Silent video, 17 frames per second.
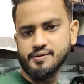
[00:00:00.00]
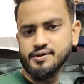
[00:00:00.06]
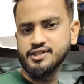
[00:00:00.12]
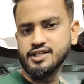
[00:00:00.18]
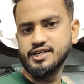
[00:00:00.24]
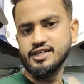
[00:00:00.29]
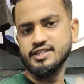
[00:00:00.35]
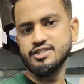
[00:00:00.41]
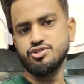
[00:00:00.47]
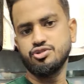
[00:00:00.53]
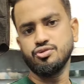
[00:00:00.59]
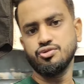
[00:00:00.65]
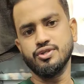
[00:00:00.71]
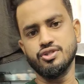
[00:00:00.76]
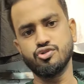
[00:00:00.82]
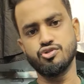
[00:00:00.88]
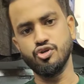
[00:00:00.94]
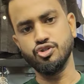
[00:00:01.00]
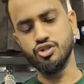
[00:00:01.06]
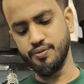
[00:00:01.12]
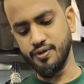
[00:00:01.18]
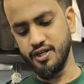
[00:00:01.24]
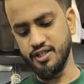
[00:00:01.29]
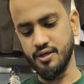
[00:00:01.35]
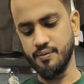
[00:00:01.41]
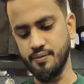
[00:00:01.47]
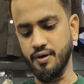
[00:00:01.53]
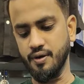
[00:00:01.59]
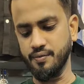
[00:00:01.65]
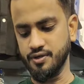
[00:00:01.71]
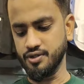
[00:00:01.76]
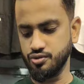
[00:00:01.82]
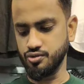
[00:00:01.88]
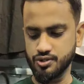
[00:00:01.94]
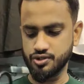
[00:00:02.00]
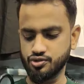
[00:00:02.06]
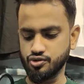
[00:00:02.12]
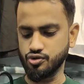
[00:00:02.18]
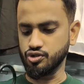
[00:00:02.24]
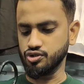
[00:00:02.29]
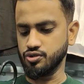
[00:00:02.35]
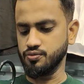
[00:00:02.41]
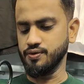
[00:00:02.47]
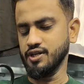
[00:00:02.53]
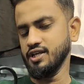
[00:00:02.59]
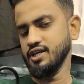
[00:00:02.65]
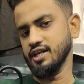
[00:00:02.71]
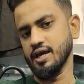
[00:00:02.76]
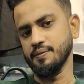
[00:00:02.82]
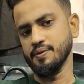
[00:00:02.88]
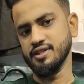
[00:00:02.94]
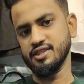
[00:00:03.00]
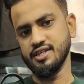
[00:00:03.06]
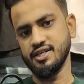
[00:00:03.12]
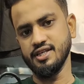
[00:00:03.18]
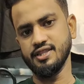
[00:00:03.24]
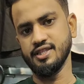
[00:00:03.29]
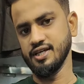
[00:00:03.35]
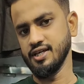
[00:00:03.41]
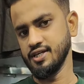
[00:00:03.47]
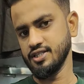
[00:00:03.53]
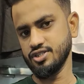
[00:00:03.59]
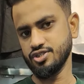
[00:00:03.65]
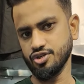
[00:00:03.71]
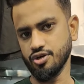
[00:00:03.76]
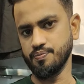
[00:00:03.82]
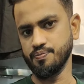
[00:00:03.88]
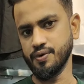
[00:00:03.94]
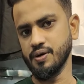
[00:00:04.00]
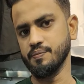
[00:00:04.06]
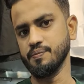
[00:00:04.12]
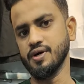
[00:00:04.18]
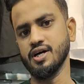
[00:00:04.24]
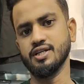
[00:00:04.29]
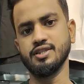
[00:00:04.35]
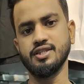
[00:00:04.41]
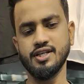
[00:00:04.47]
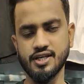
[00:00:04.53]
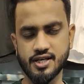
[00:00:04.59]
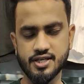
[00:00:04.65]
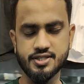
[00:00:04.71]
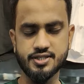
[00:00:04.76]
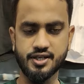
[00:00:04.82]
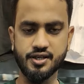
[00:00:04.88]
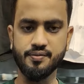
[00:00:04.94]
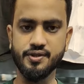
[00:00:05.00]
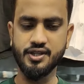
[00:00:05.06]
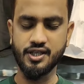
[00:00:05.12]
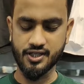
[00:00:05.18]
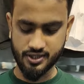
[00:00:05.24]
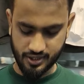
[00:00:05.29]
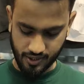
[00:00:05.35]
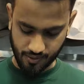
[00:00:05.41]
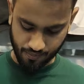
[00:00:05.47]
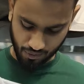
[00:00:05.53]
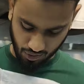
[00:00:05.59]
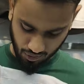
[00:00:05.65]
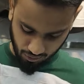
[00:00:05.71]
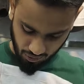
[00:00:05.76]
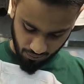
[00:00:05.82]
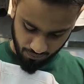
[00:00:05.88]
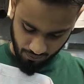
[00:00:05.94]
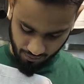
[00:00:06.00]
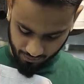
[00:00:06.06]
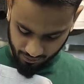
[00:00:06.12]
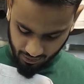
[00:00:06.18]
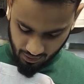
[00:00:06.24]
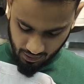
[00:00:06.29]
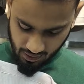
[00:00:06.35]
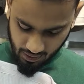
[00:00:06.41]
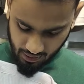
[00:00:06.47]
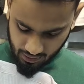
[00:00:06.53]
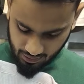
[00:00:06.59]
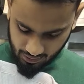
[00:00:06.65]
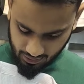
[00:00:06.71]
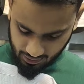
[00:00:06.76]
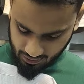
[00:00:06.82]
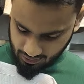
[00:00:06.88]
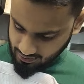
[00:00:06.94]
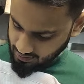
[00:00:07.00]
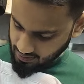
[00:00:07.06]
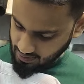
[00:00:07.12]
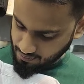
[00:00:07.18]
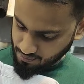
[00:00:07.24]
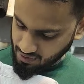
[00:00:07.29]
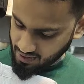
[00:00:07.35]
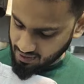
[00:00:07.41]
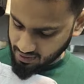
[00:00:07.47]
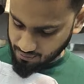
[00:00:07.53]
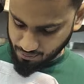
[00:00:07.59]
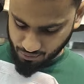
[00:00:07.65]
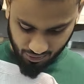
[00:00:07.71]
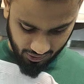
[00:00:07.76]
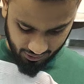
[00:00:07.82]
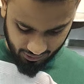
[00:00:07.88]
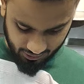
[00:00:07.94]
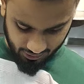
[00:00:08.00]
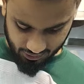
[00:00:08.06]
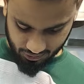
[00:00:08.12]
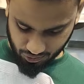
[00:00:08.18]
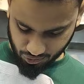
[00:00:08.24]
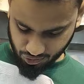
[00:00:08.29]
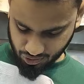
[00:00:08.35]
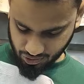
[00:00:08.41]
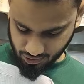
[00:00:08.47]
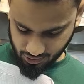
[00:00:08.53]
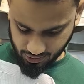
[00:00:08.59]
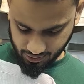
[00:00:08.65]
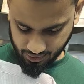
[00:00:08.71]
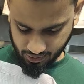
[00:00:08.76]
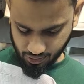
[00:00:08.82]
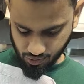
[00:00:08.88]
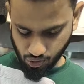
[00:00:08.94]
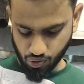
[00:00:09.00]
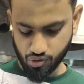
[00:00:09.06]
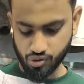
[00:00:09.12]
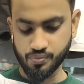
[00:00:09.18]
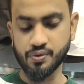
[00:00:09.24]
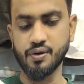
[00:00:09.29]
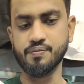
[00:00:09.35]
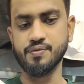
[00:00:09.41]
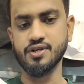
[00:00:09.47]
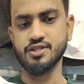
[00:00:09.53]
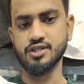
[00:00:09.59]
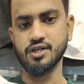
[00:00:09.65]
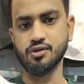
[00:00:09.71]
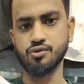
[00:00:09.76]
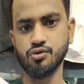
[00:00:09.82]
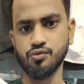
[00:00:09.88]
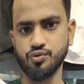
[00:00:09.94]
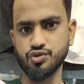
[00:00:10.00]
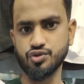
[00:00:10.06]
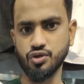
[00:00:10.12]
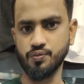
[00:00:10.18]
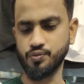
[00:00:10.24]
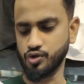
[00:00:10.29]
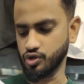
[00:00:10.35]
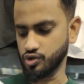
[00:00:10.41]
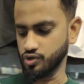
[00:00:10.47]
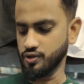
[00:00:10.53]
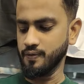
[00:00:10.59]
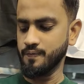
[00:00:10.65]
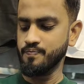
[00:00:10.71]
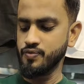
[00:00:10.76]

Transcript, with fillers: আমাদেরকে নজর নজরবিলিতে পাবেন সুভাষ নজরবিলি লেভেল থ্রিতে শপ নাম্বার থ্রি হ্যাস থ্রি আসলে এই প্রোডাক্টগুলো পাবেন এই ব্র্যান্ডের প্রোডাক্টটা এটা হচ্ছে কটন ফ্যাব্রিক্সের খুবই সফট কটন